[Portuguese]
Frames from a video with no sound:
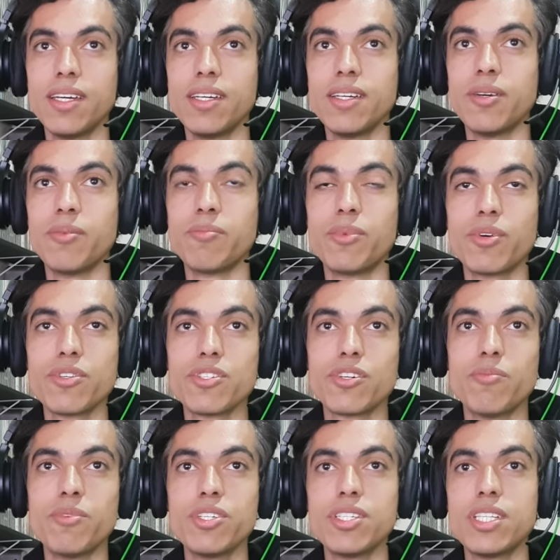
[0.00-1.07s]
Um pouco de
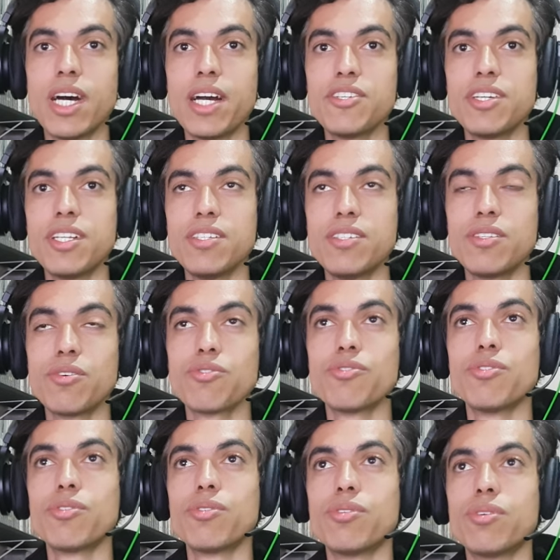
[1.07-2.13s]
comodidade ali de ter o
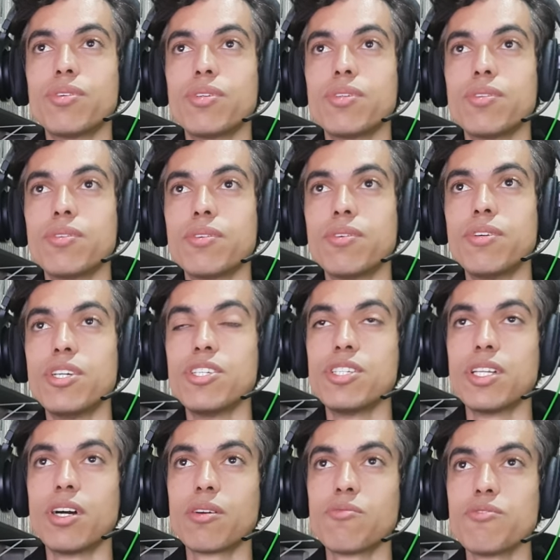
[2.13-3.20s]
jogo
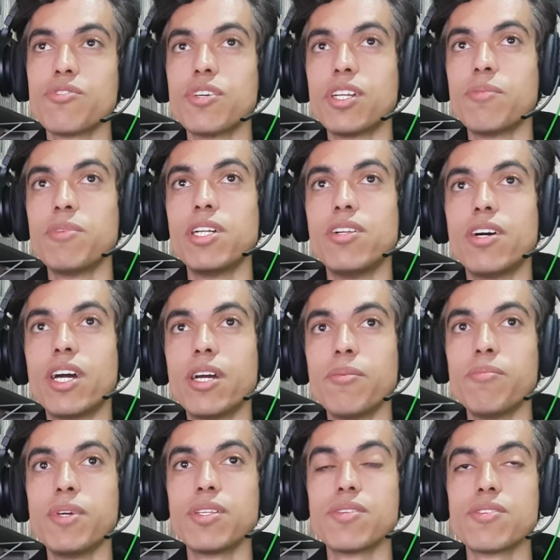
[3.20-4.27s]
original que funciona melhor,
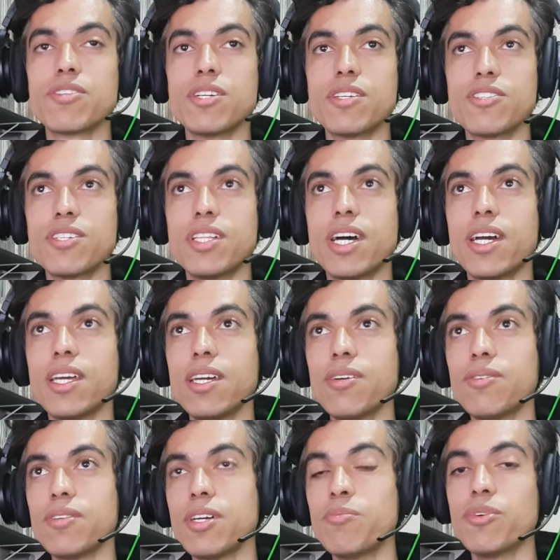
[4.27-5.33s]
menos chance de dar
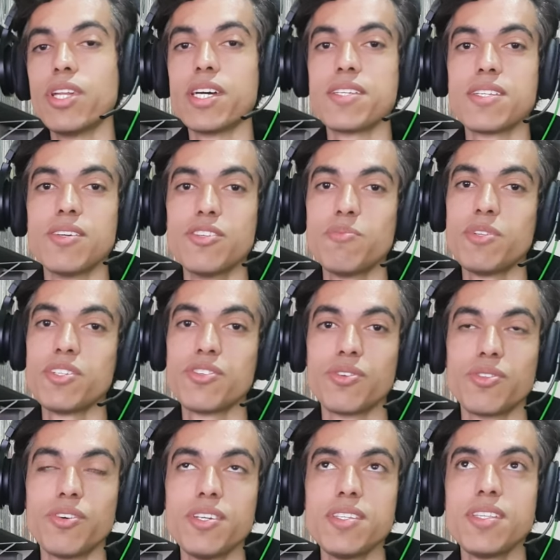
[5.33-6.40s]
erro. Emulação de PlayStation
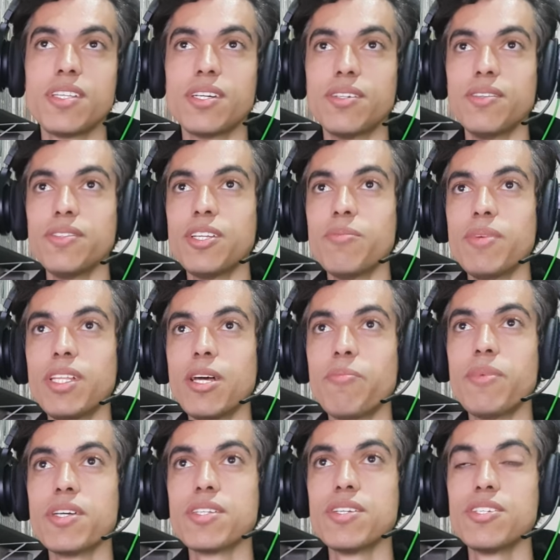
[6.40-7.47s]
2, então, também dá
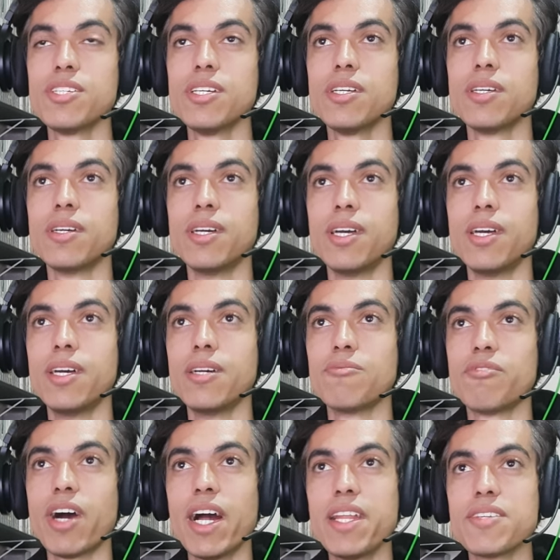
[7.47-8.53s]
bastante
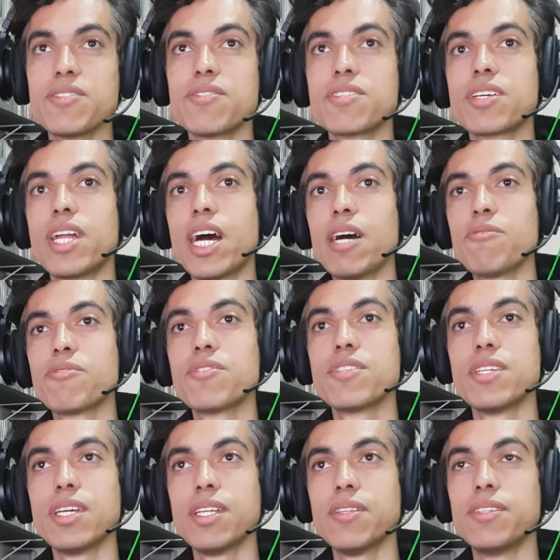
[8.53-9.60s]
falhas nos gráficos,
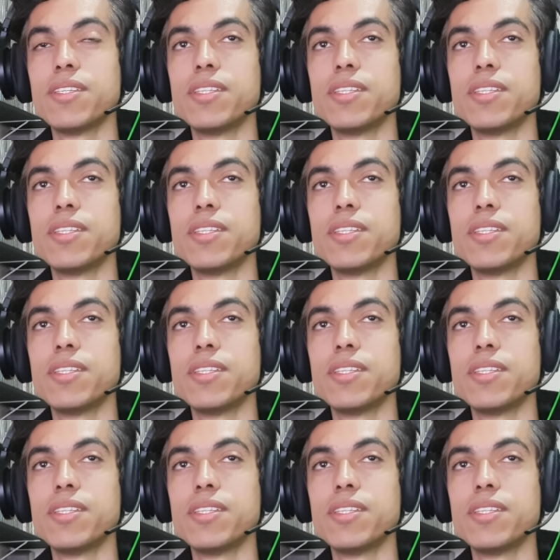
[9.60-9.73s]
né?